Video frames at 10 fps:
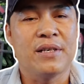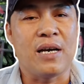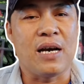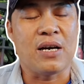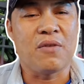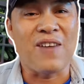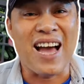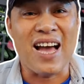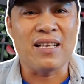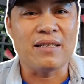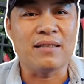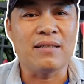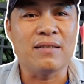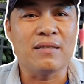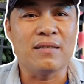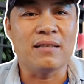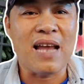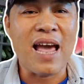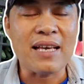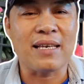à, nó phá
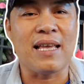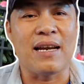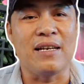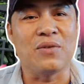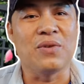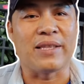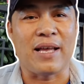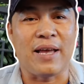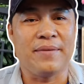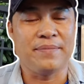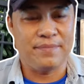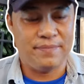nát cái gia đình của người ta